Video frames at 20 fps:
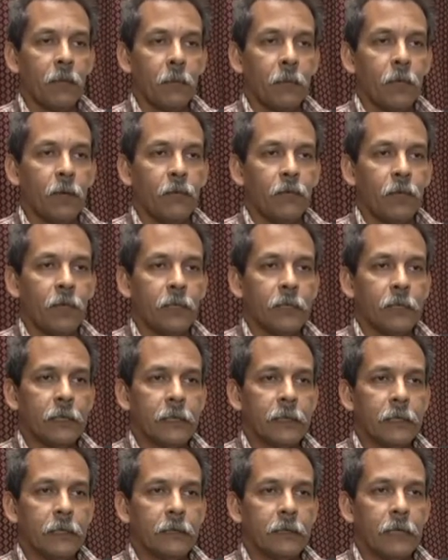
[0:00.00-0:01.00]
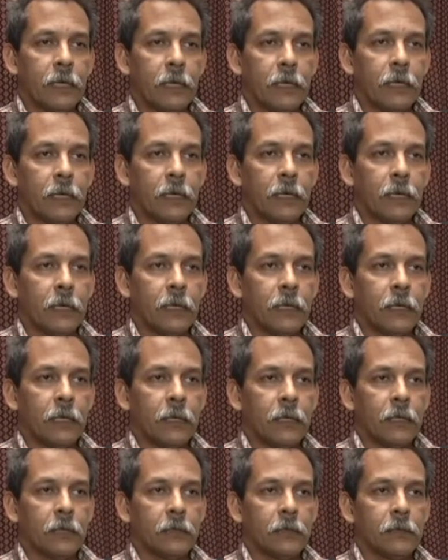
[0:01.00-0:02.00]
Pero fíjate que
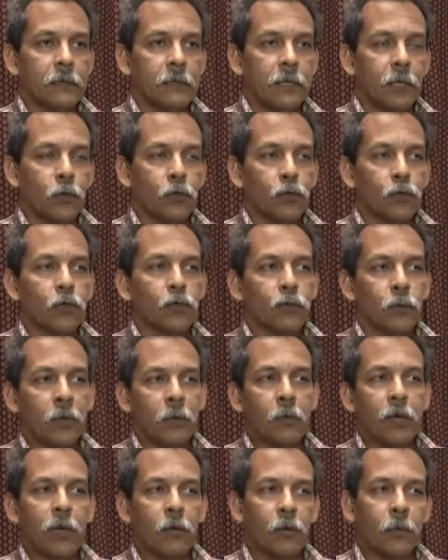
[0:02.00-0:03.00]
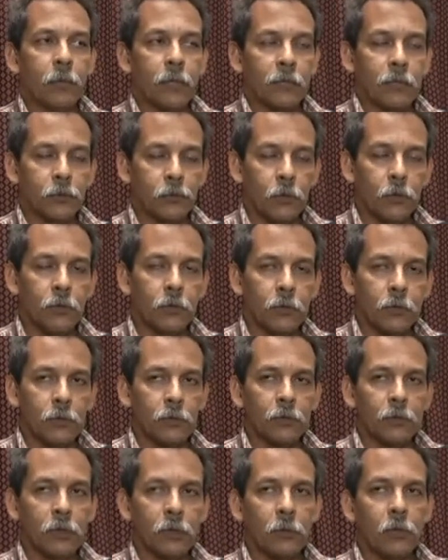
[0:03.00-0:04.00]
ya, ya nosotros tuvimos la conversación que
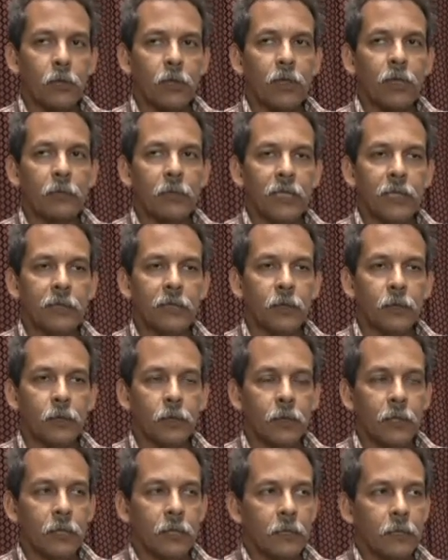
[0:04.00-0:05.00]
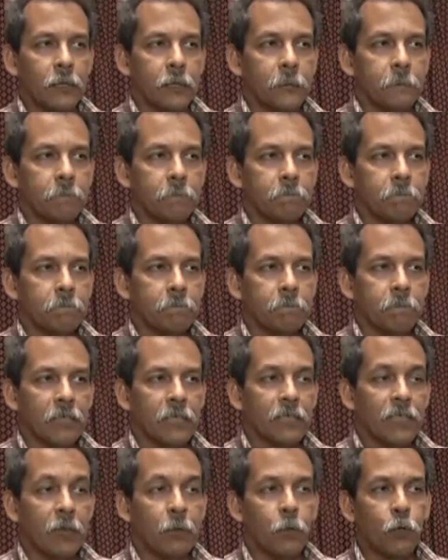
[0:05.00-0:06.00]
tuvimos con el Ministerio de,
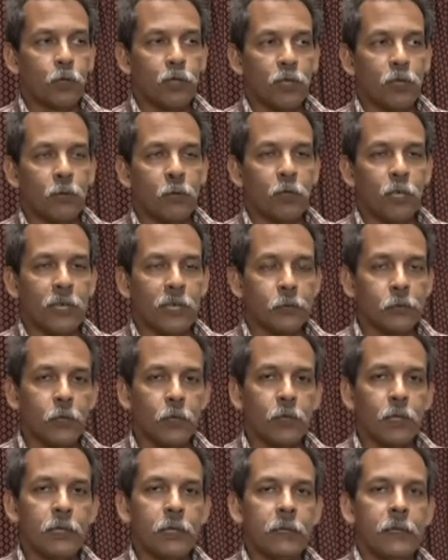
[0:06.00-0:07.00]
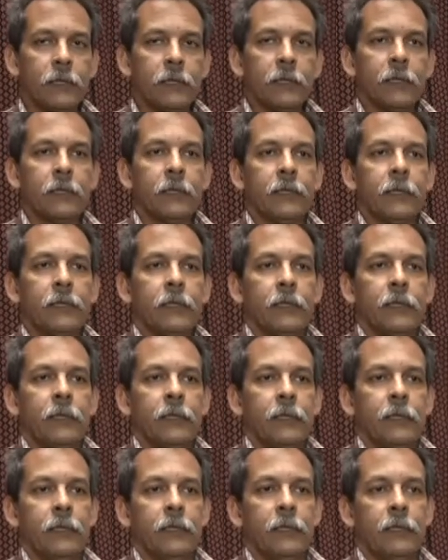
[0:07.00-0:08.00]
Transporte y Comunicaciones
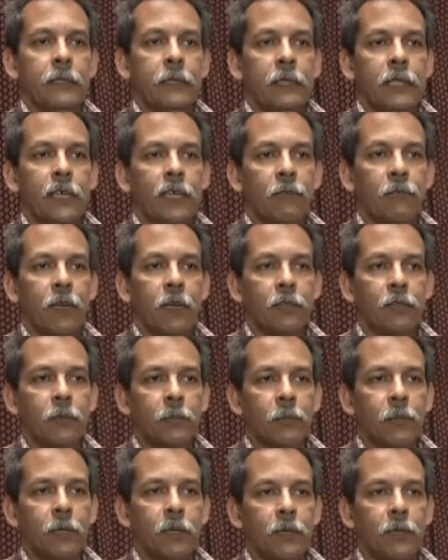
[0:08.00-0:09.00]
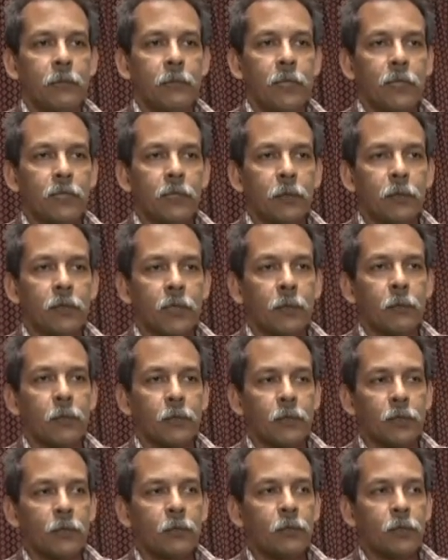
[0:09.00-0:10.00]
y en efecto, pues el Ministerio de
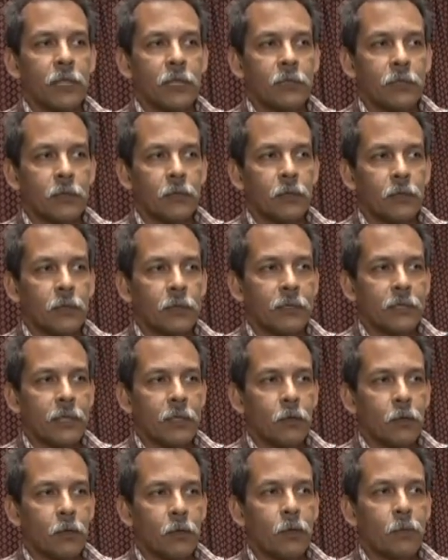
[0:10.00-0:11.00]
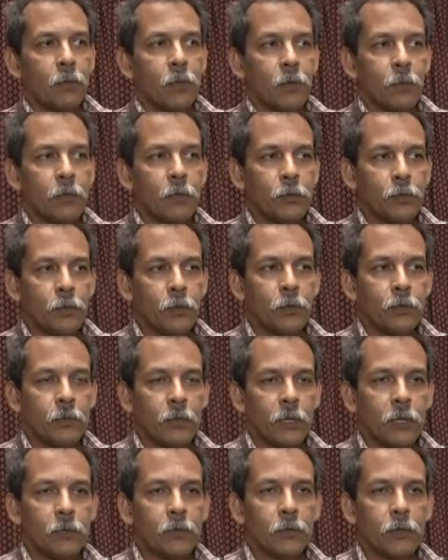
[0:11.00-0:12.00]
Transporte y Comunicaciones se
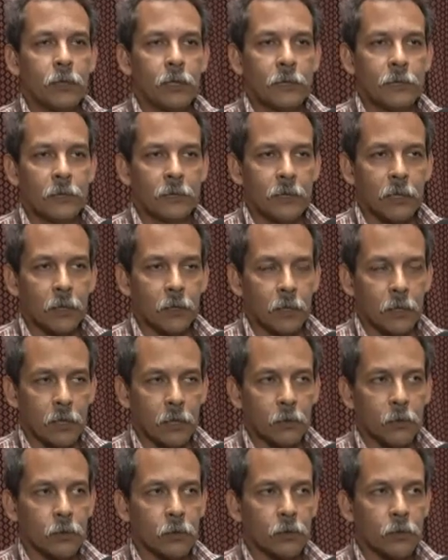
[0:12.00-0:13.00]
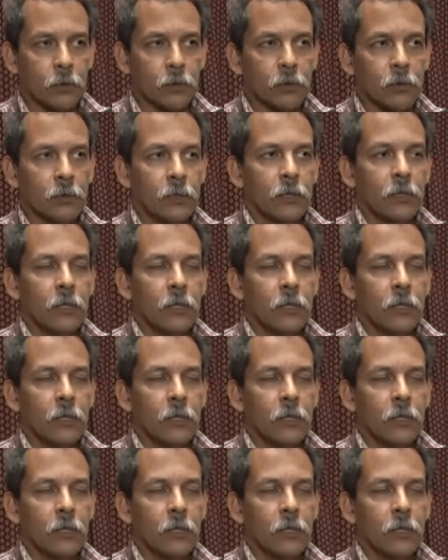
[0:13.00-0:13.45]
comprometió a solicitar los recursos